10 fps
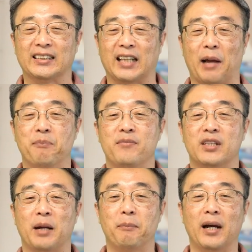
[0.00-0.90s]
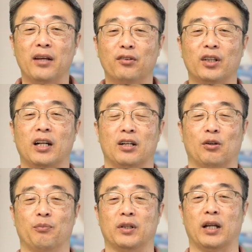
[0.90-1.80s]
잠잠하였다라는
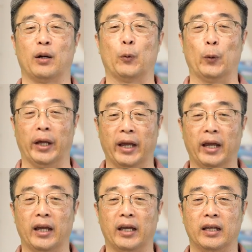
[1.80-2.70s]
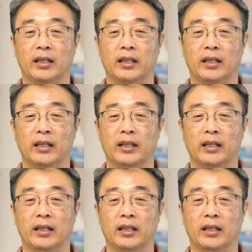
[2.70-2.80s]
겁니다. 왜?